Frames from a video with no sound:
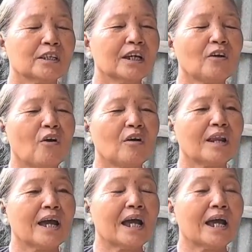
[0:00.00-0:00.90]
chứ
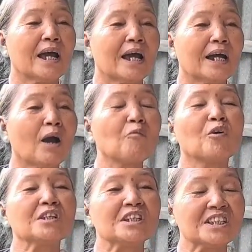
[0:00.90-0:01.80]
còn là
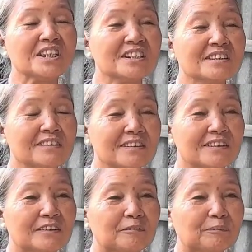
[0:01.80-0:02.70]
không có như xưa nữa
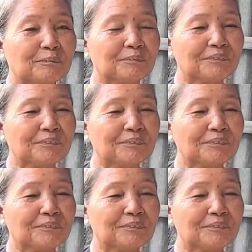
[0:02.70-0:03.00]
được.